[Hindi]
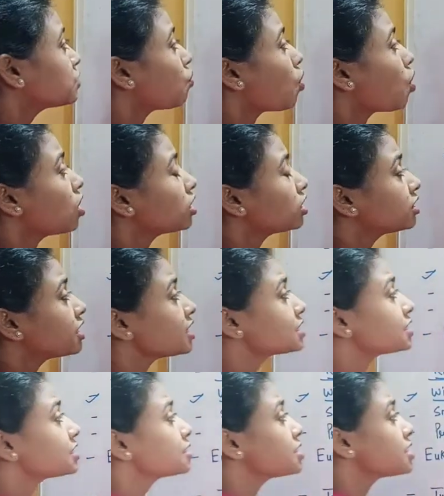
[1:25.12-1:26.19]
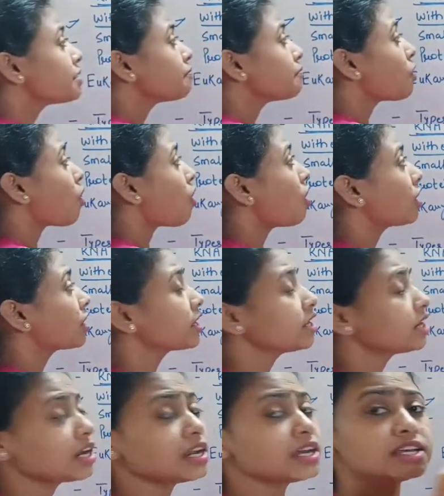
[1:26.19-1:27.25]
इज वॉट दिस
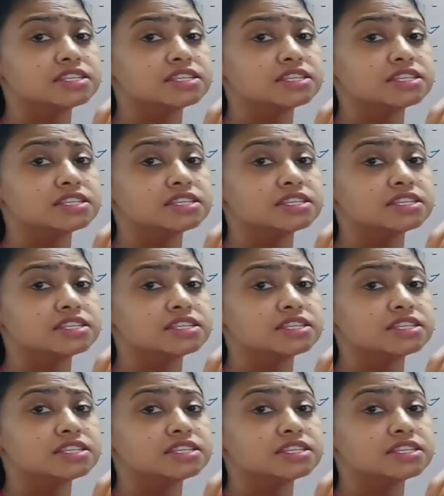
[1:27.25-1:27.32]
ऑर्गेनल